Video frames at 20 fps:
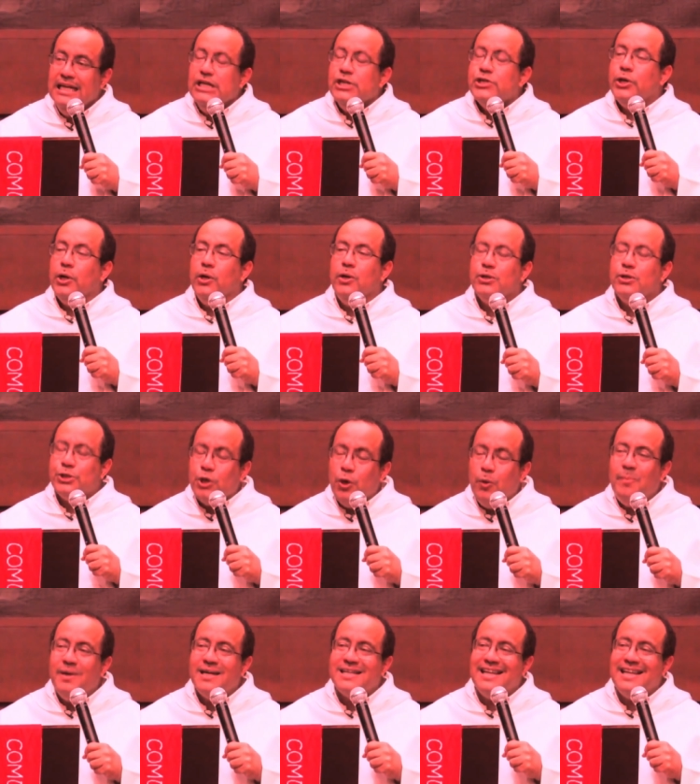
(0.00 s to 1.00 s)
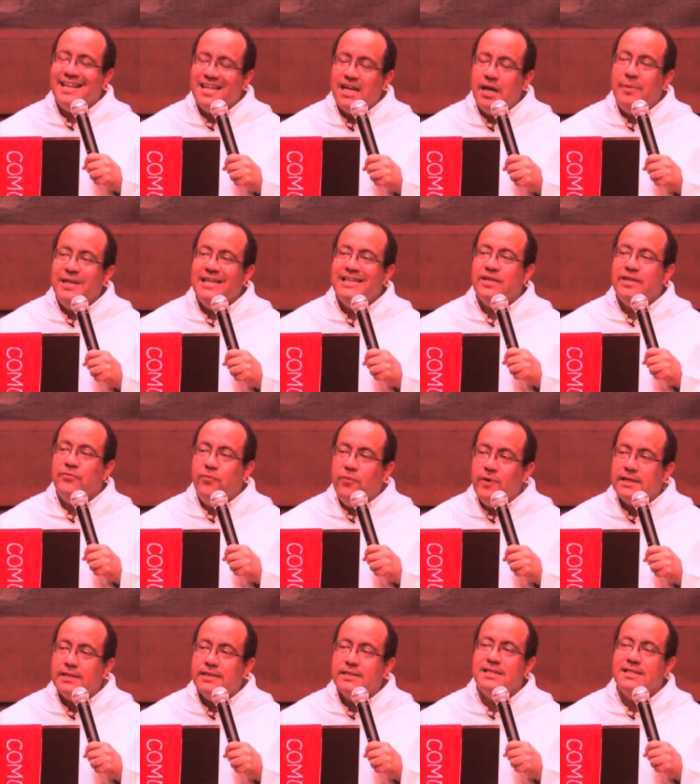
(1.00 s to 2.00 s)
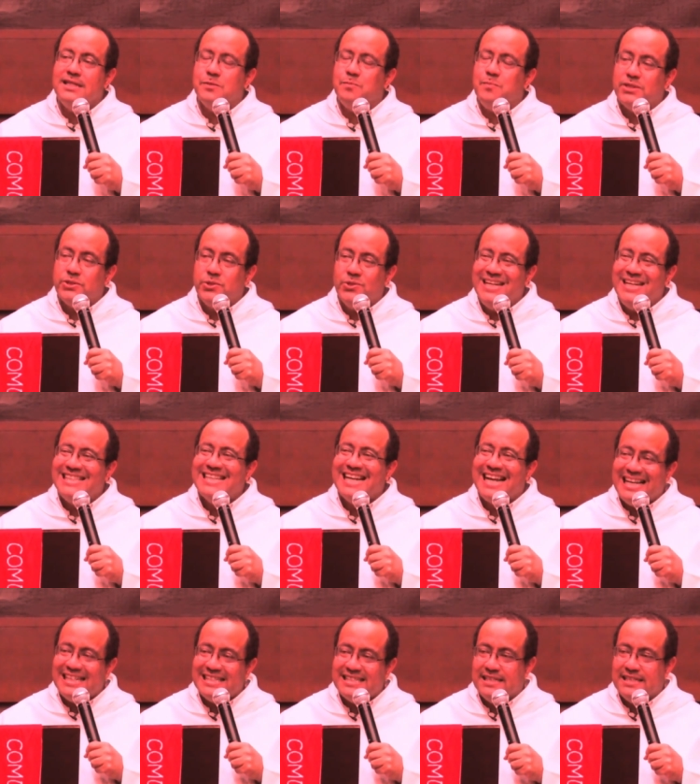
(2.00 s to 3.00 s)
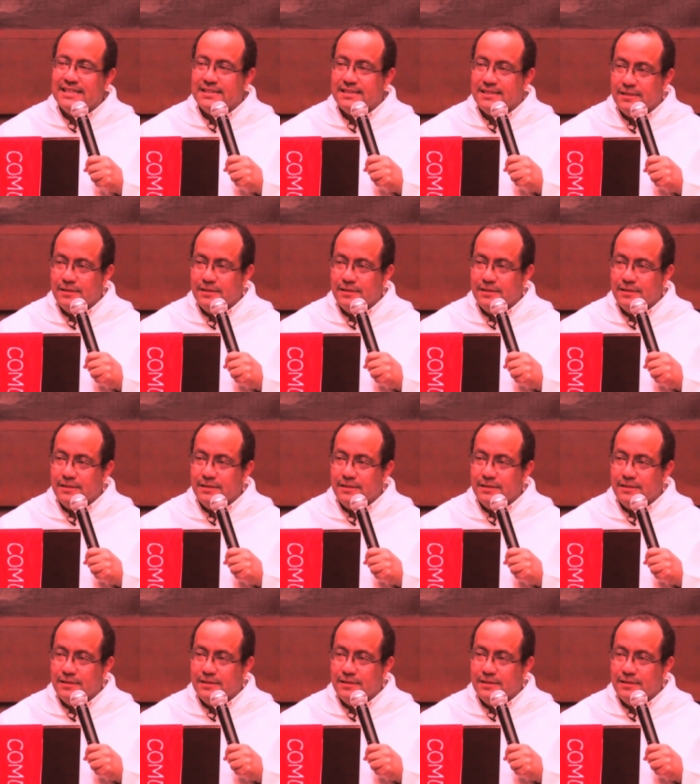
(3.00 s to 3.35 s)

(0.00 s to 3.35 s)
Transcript: Solo son verdaderamente fuertes las personas castas.